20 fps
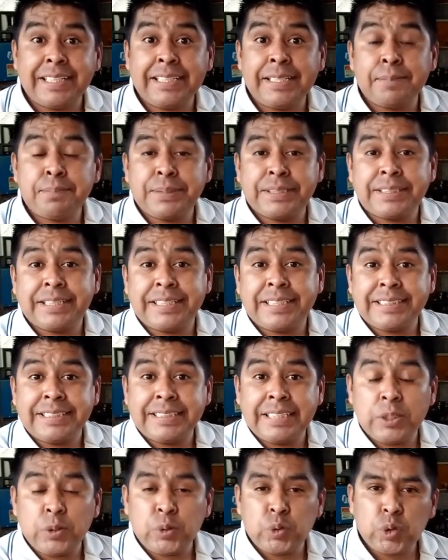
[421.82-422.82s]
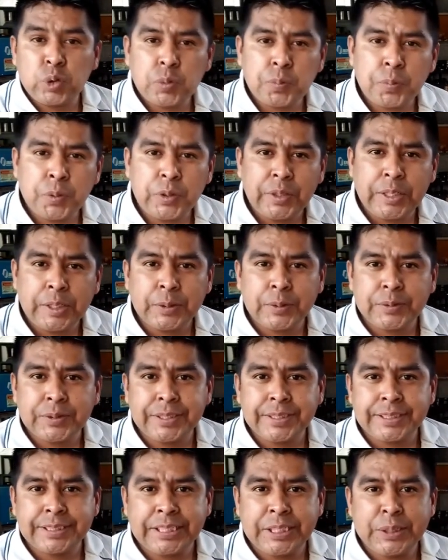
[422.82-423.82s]
y empezar a hacer algunos proyectos
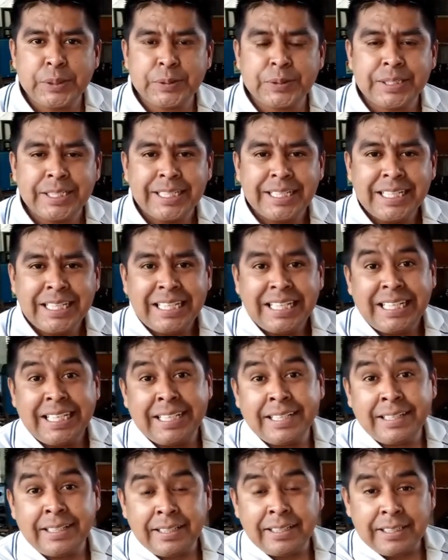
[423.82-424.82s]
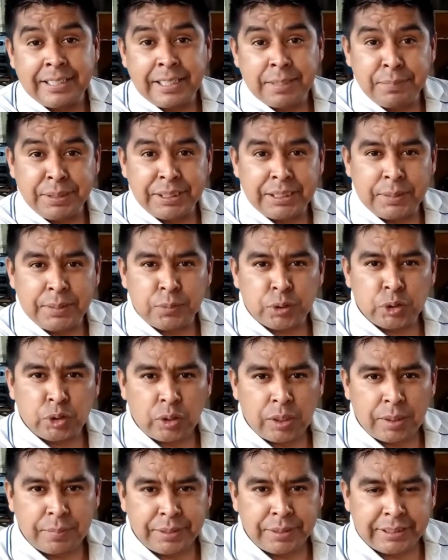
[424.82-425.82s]
sencillos. En realidad metimos
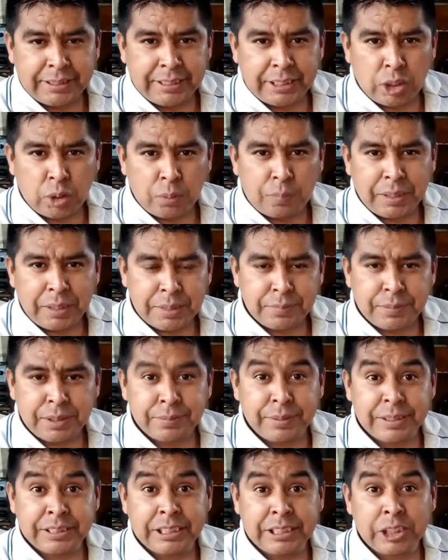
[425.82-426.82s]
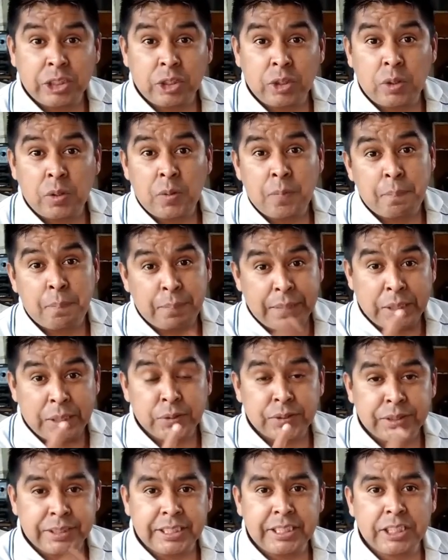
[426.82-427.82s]
solamente lo más más básico,
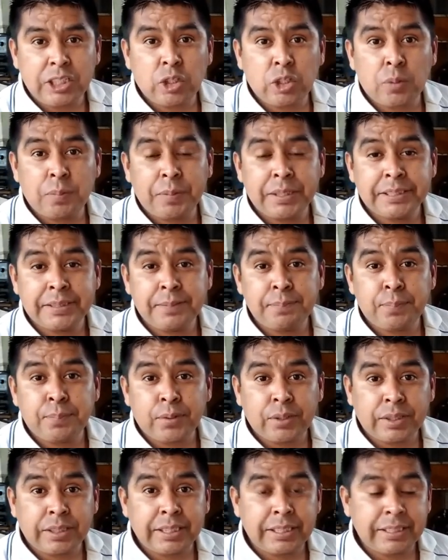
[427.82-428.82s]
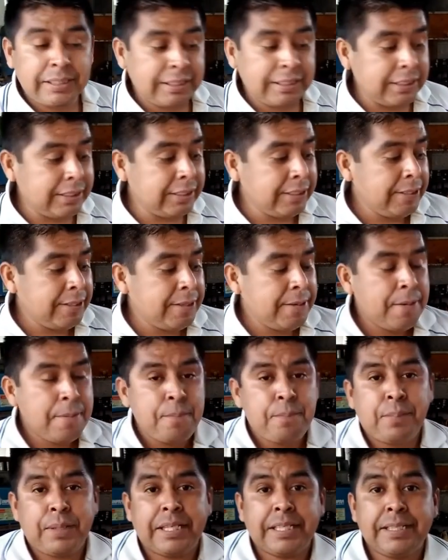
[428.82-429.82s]
pero sí lo más importante
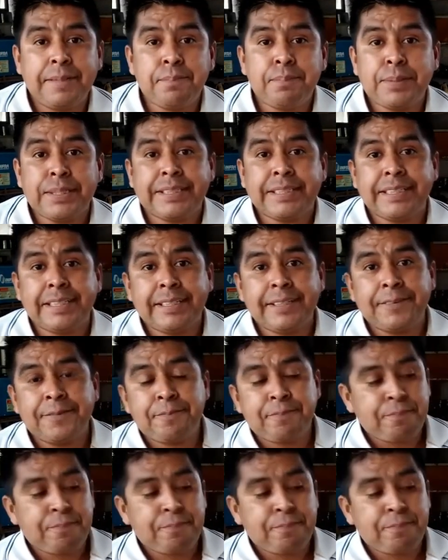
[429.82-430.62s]
para empezar.